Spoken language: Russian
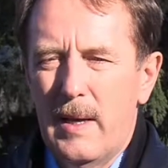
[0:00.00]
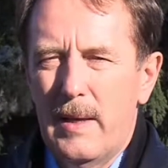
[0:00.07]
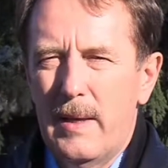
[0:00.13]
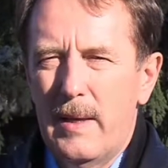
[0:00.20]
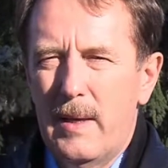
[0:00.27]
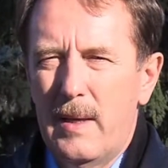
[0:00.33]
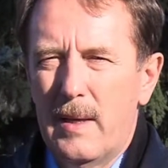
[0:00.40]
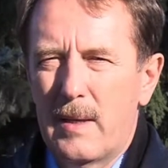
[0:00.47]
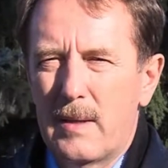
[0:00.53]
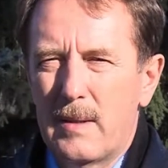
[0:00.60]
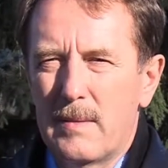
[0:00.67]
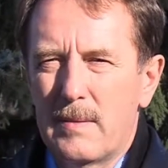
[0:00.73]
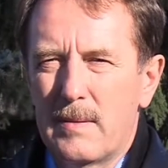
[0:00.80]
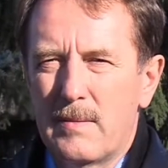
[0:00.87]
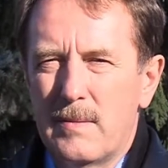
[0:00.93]

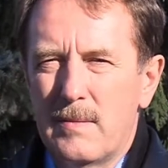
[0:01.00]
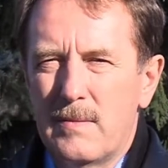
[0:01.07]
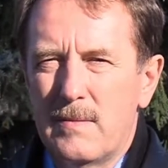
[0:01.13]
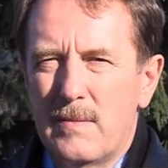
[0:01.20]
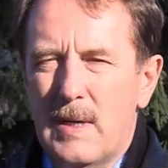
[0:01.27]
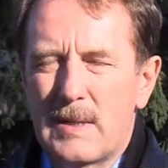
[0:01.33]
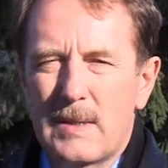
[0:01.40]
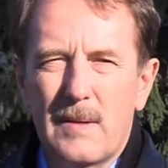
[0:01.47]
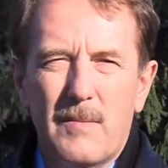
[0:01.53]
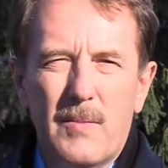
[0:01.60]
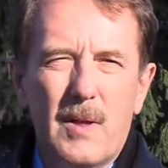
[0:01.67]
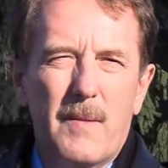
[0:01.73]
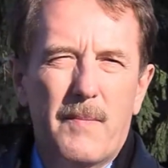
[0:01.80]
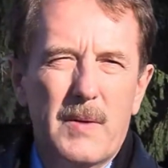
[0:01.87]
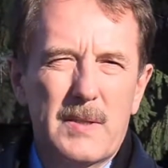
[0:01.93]
И важно
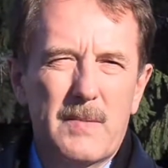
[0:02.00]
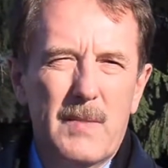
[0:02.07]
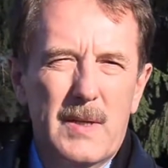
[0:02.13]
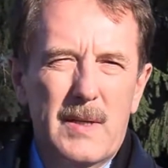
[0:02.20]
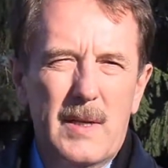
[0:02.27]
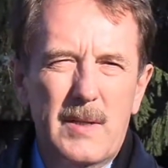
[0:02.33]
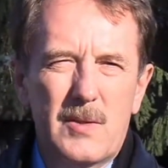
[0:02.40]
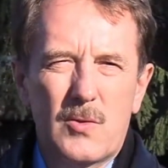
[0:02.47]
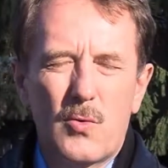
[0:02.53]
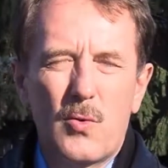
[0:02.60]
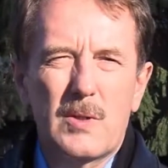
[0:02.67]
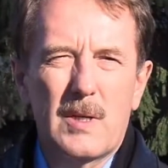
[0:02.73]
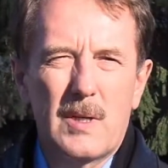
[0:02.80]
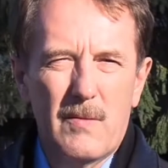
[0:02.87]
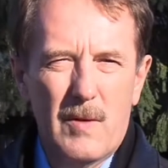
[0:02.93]
было посмотреть,
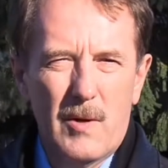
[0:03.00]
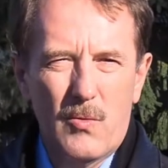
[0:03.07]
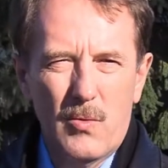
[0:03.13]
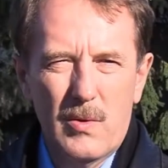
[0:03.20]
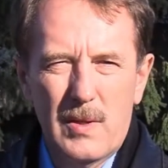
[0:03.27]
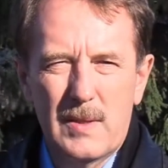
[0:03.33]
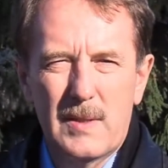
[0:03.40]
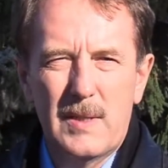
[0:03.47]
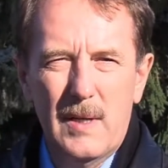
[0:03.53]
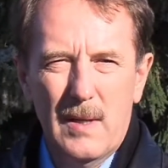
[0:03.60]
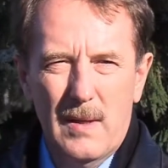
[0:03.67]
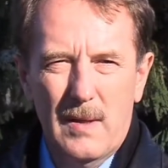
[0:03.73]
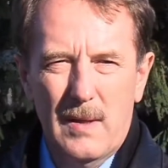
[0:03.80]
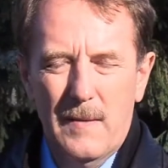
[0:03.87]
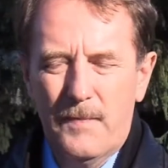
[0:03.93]
что за два года
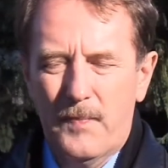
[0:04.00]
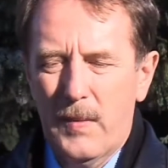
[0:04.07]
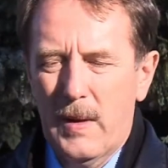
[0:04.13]
сделано.